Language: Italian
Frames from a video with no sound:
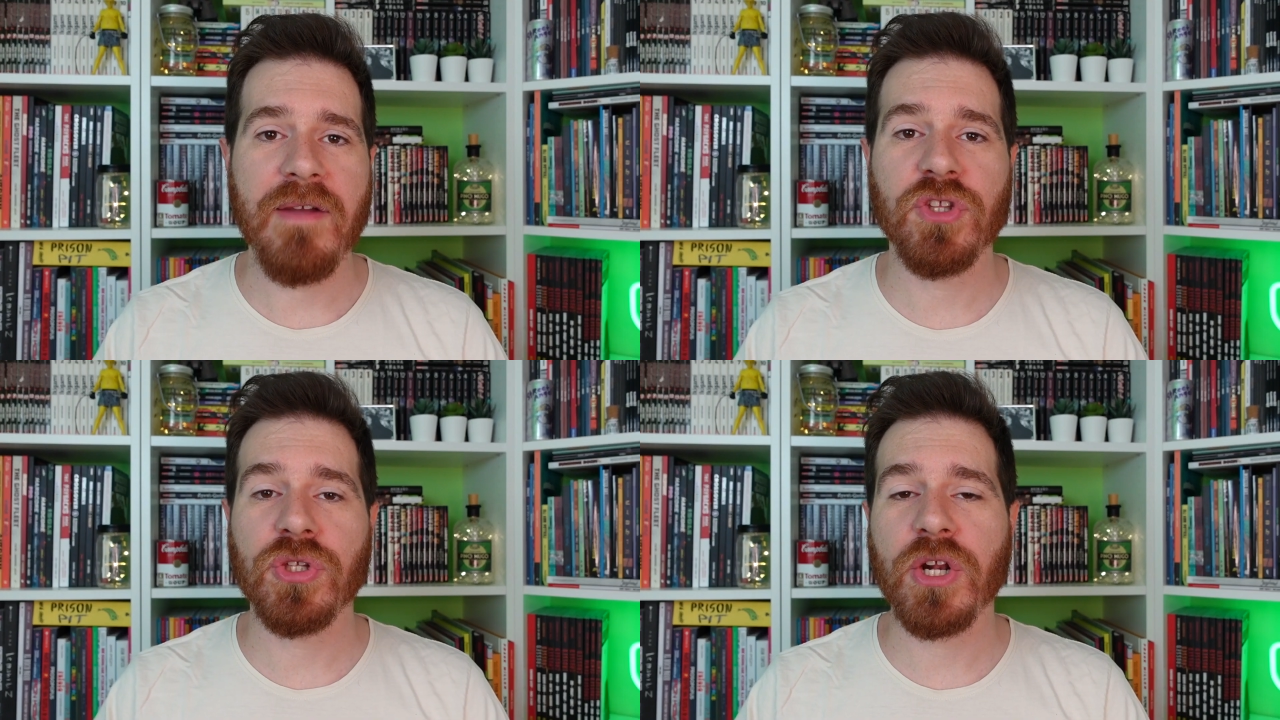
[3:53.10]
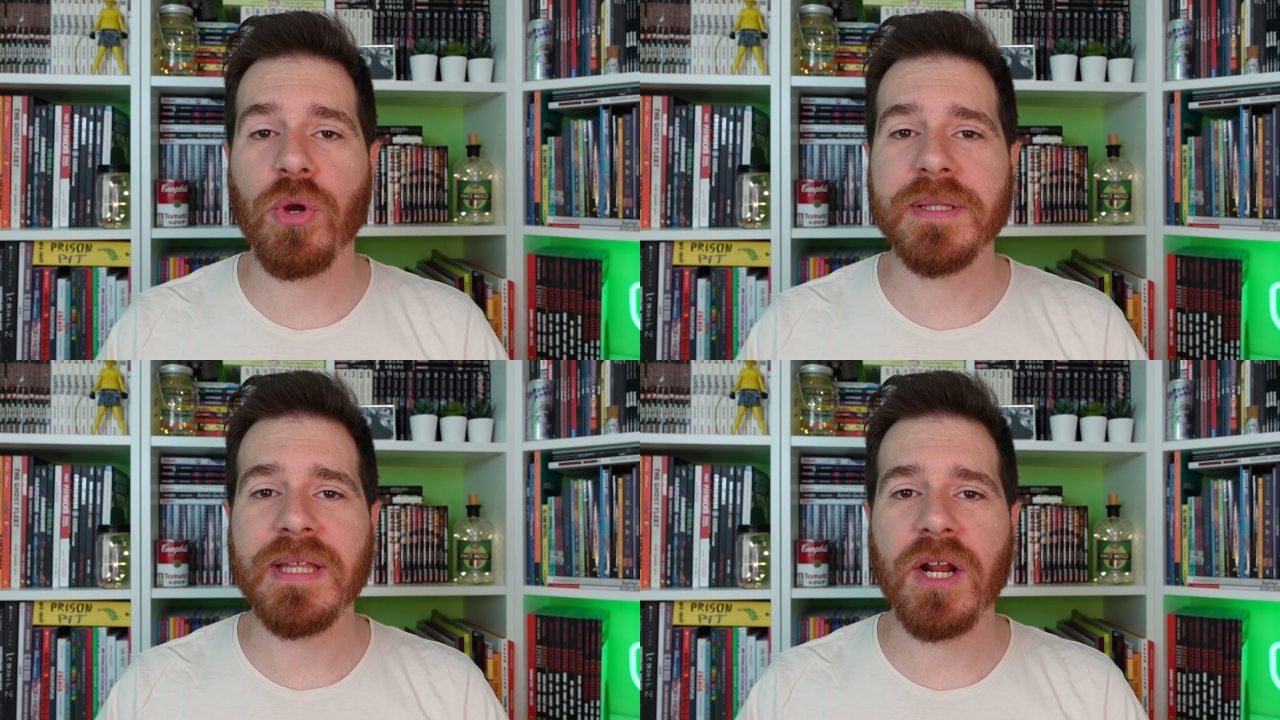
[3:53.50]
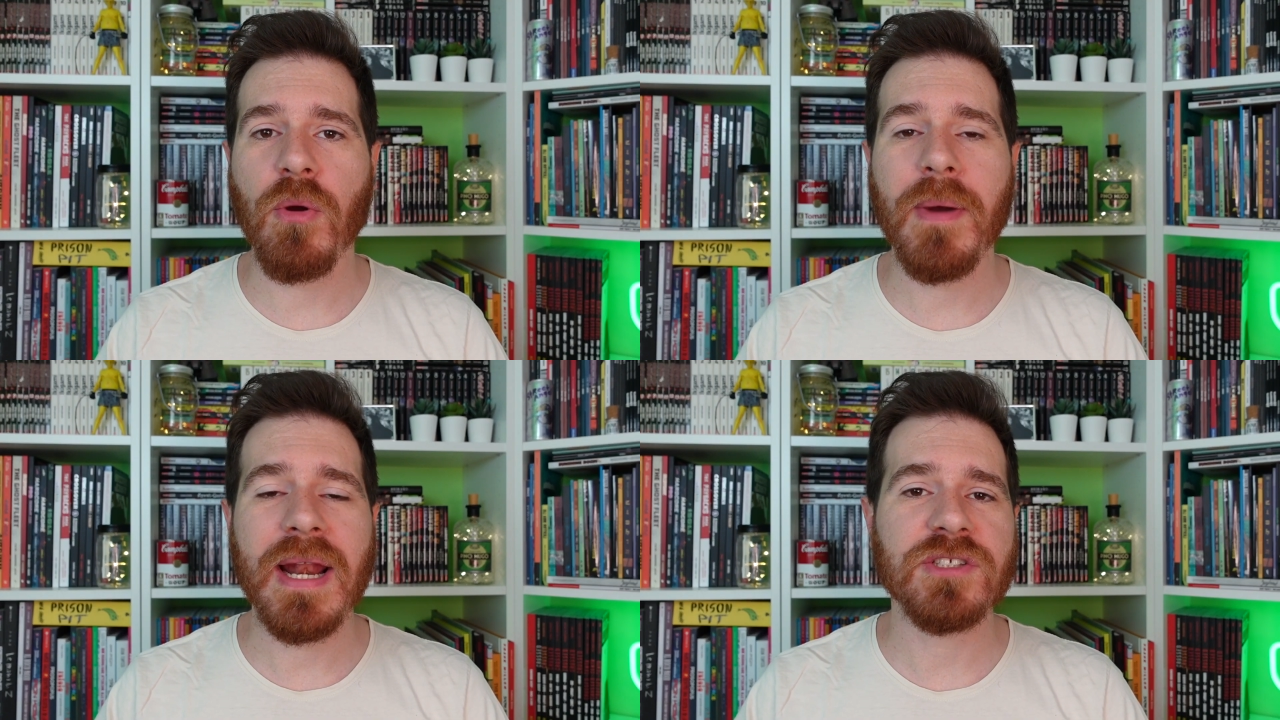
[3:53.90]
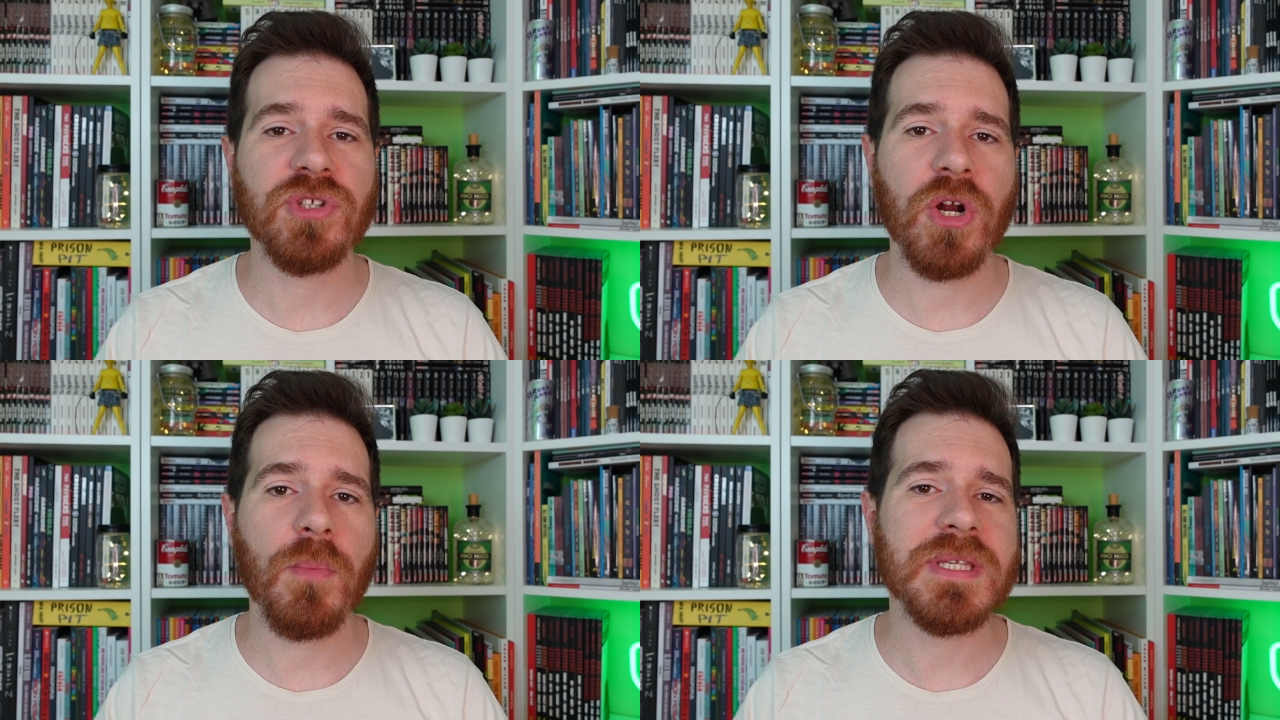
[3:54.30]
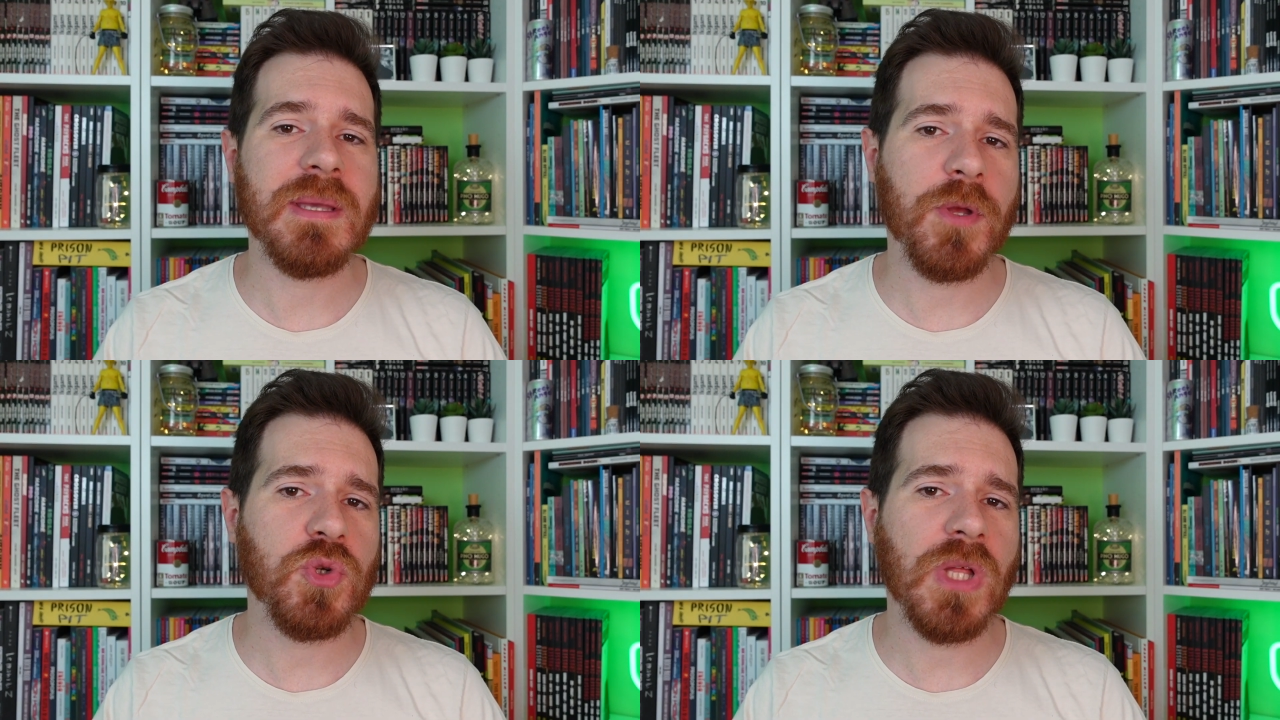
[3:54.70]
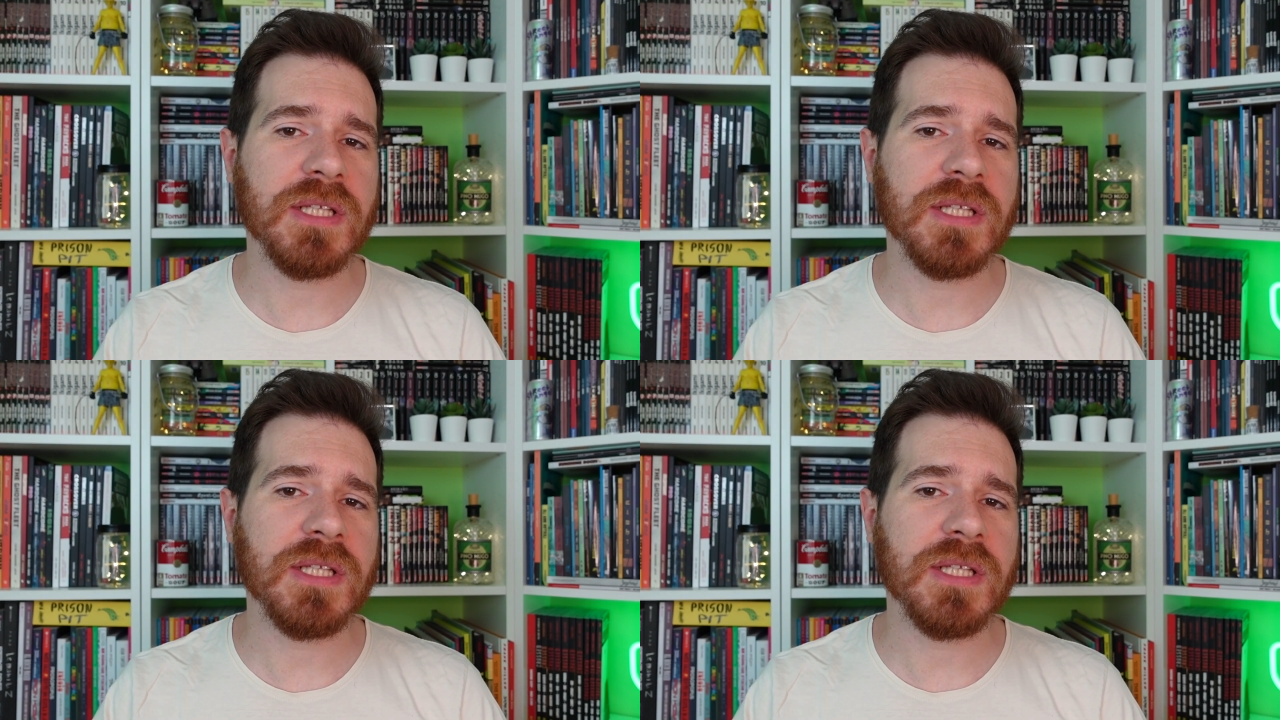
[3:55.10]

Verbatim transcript: Evito di argomentare come mai la storia non mi sia piaciuta,